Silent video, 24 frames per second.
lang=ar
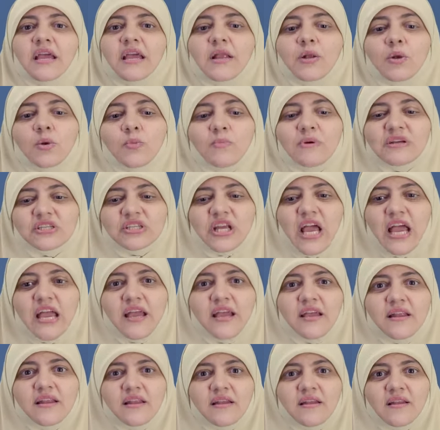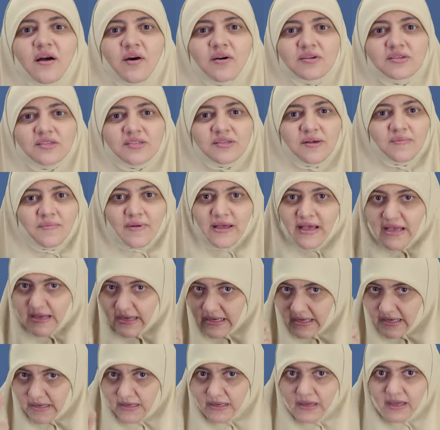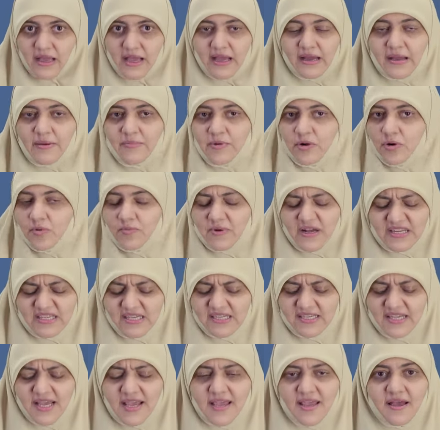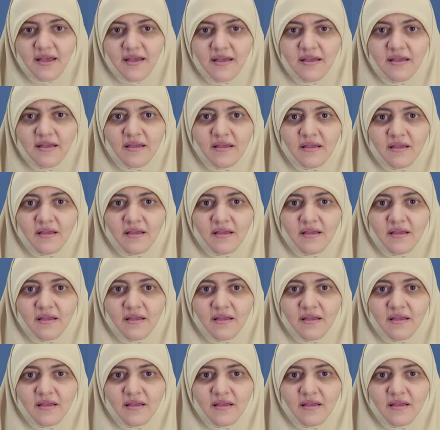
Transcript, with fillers: المشاكل اللي خاصه باهلك حاجه منهم اساسيه